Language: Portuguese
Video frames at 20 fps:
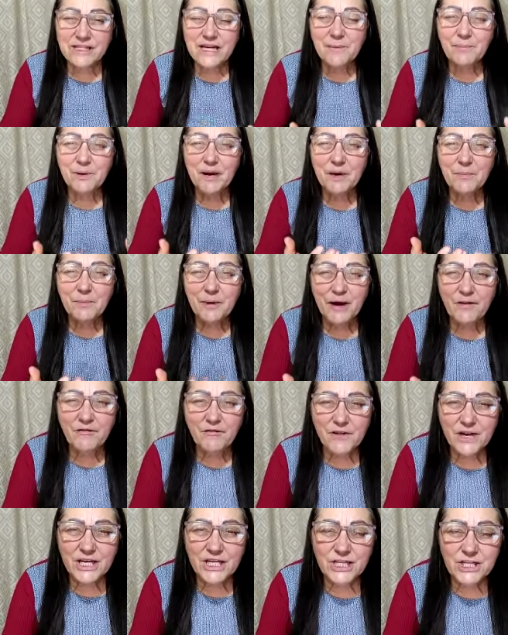nós é para ir para
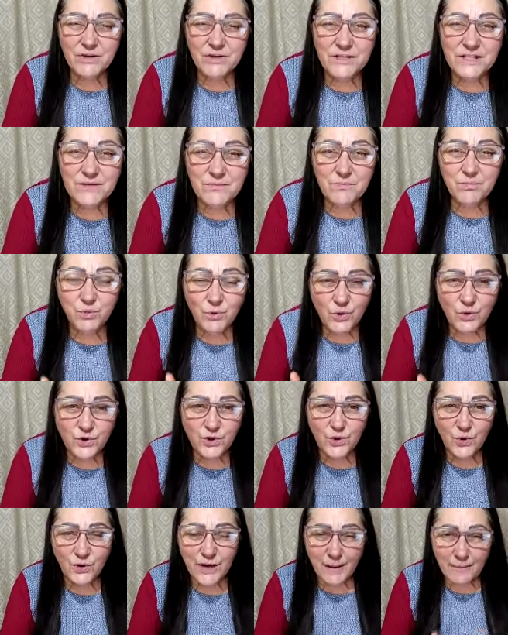frente, nós
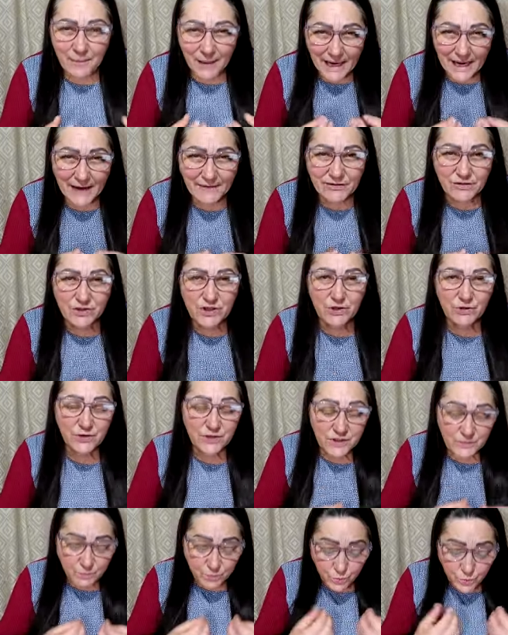impulsiona, a palavra do Senhor
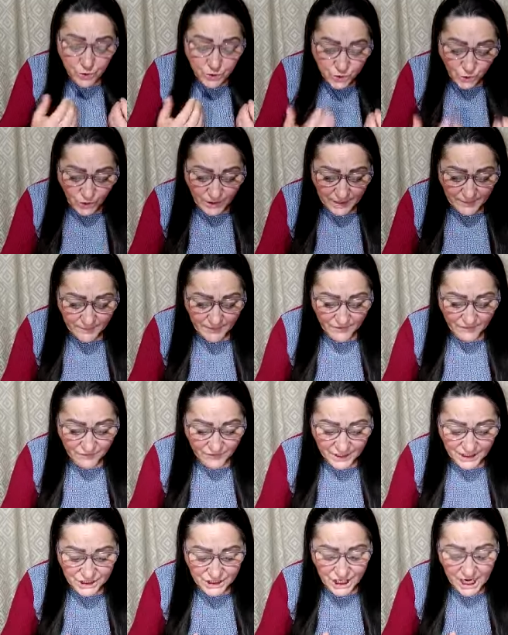nos impulsiona a ir para
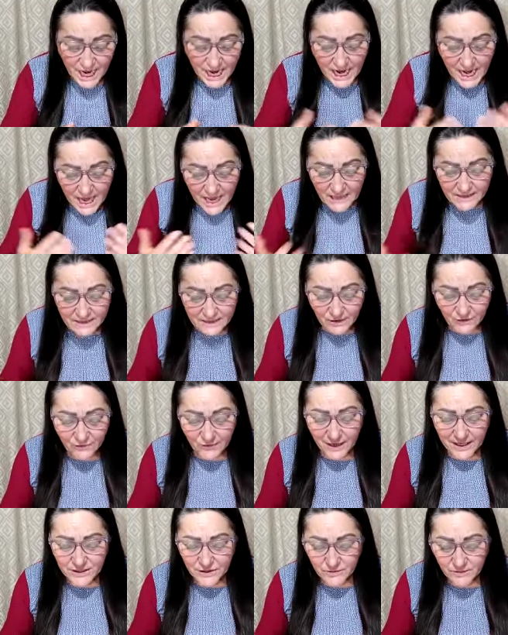frente. Eis que eu
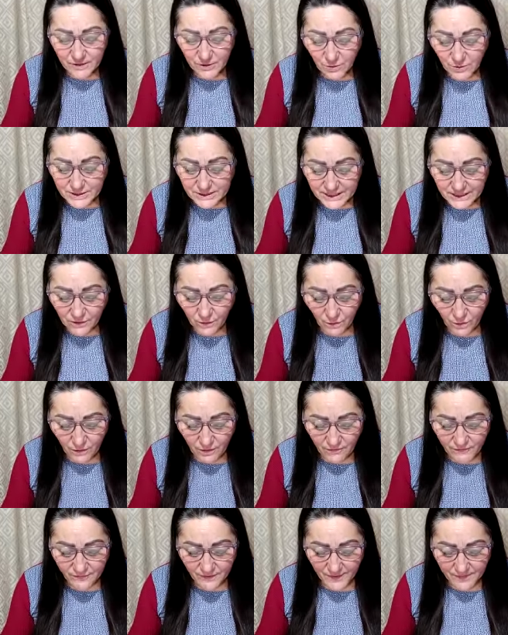faço uma coisa
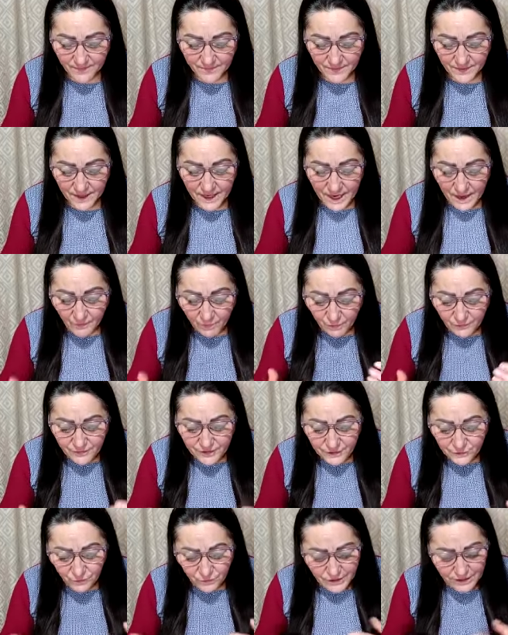nova.
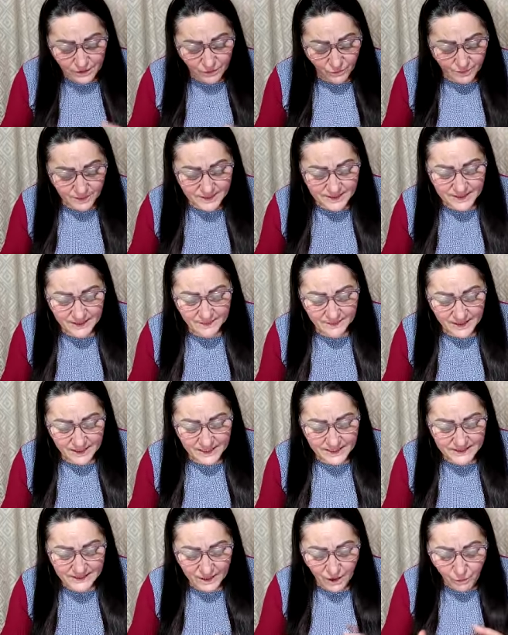Porventura não
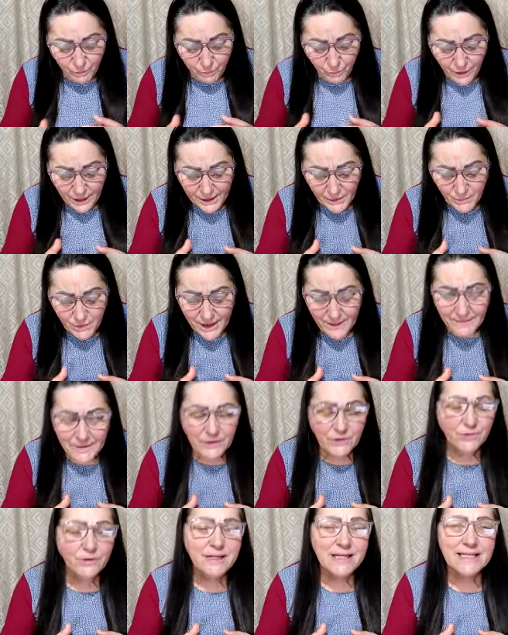percebeis? Eu porei um
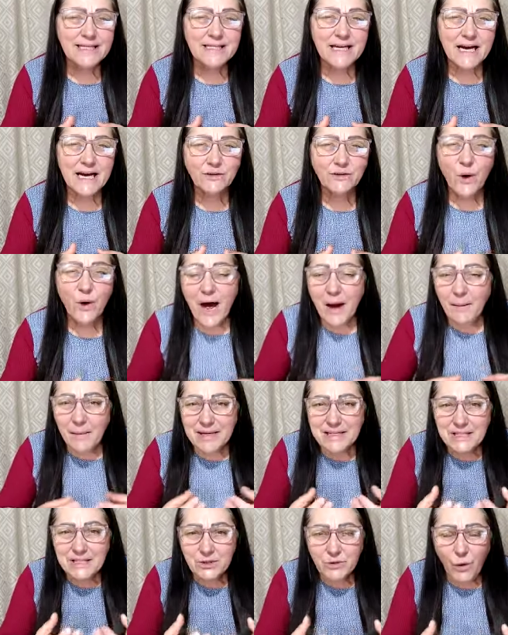caminho no deserto.
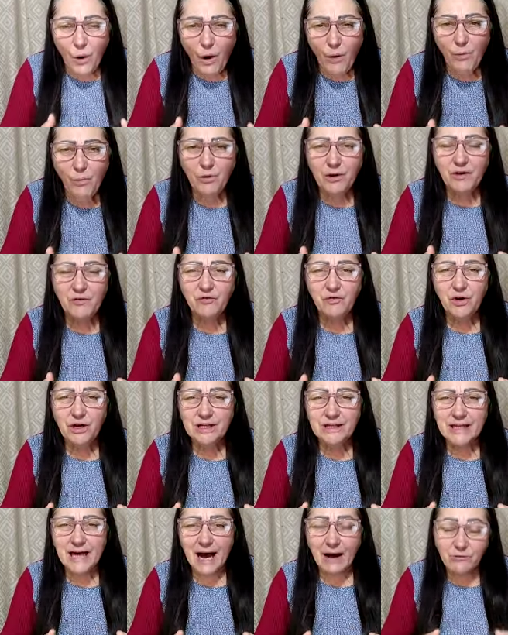Mas como que eu vou
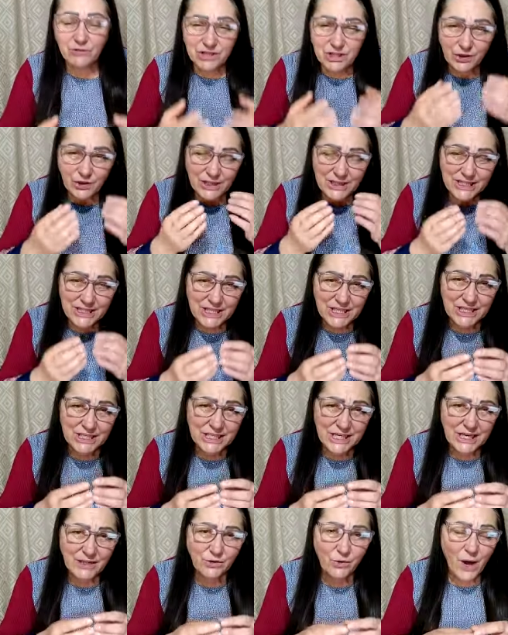andar? O Senhor está
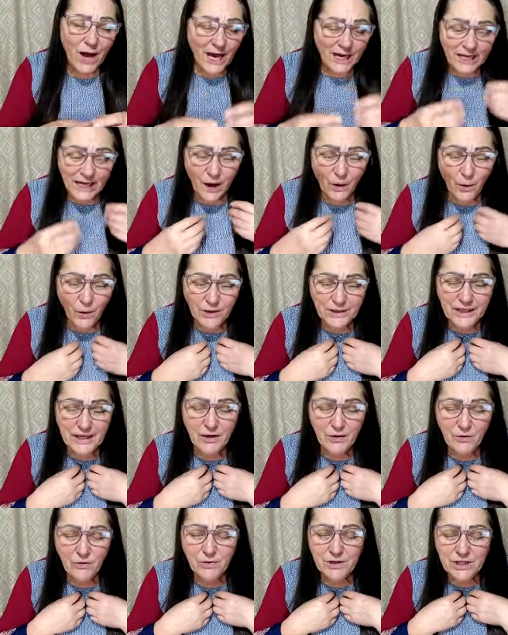dizendo que
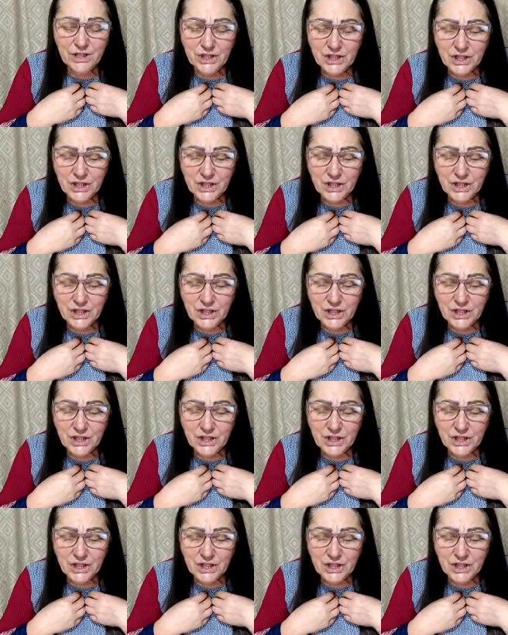aonde eu não